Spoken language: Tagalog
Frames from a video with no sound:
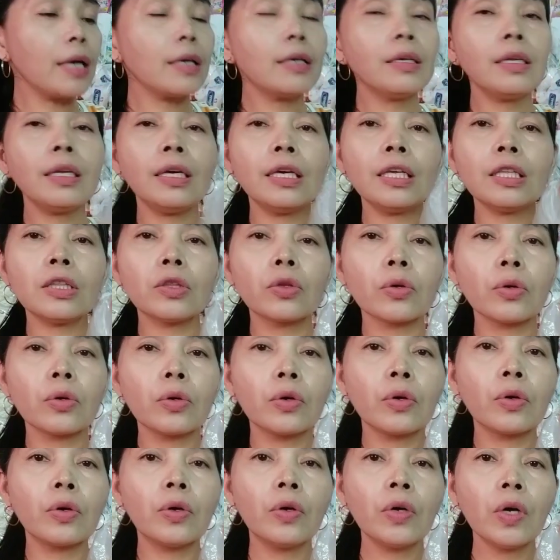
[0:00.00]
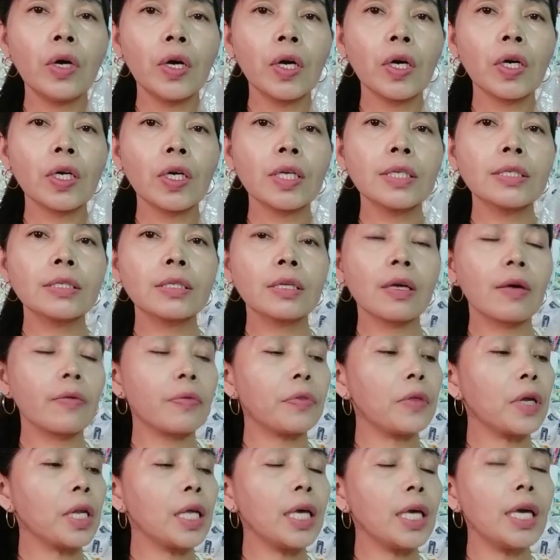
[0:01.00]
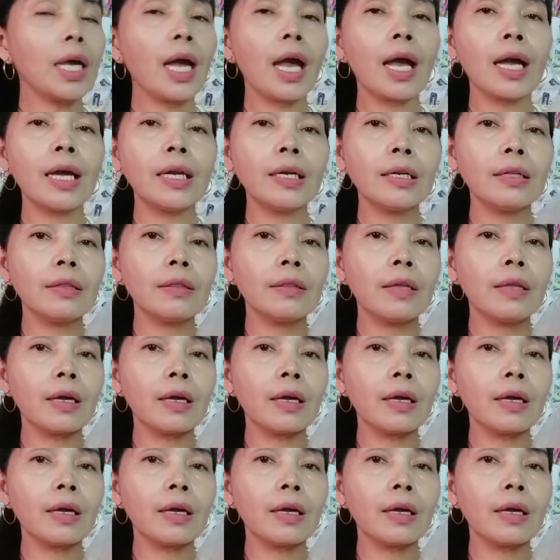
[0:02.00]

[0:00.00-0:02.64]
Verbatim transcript: nito is 320.